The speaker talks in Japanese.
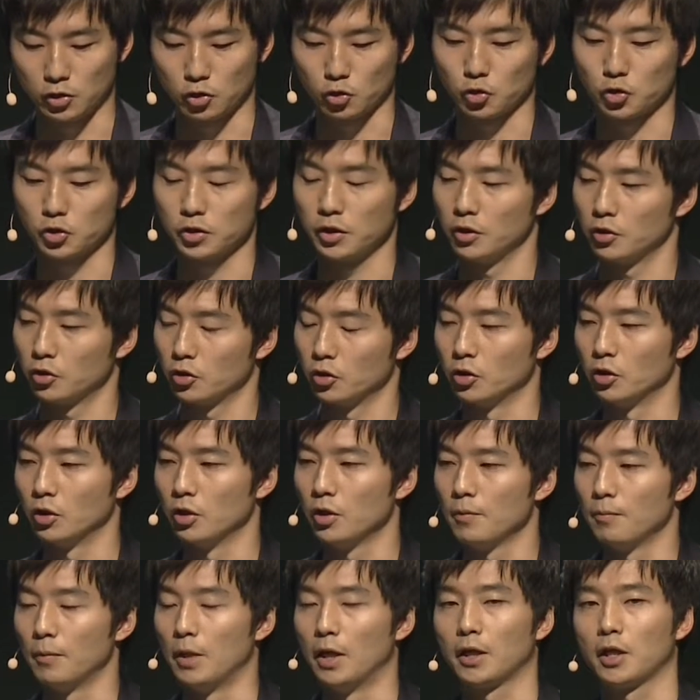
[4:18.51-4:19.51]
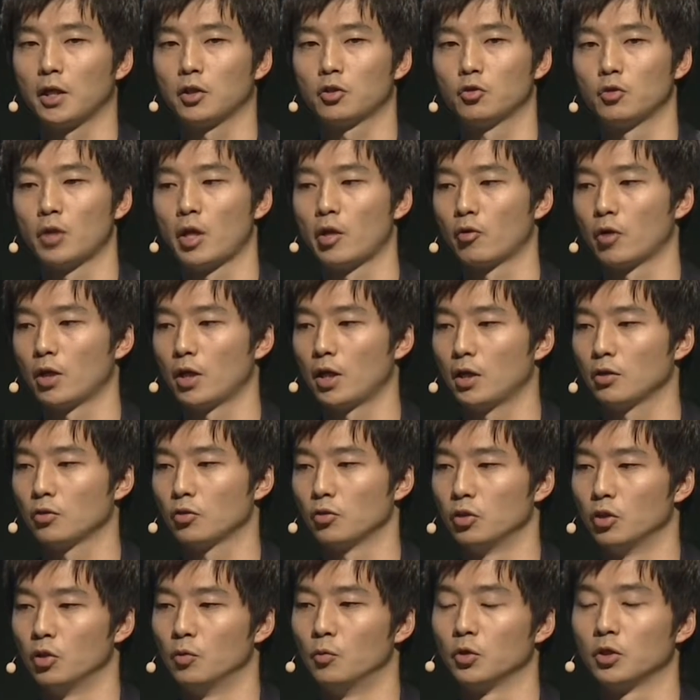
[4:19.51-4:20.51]
長していくマーケットなのかなと
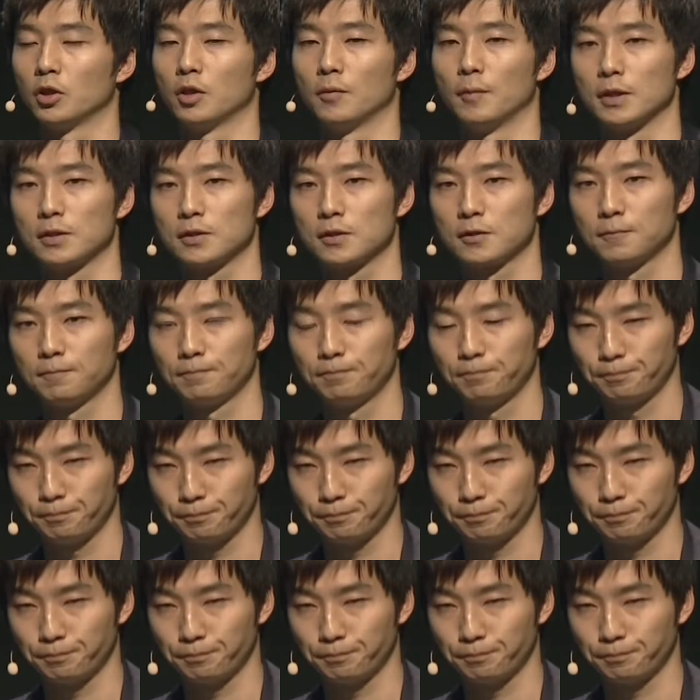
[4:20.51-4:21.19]
いうふうに思ってます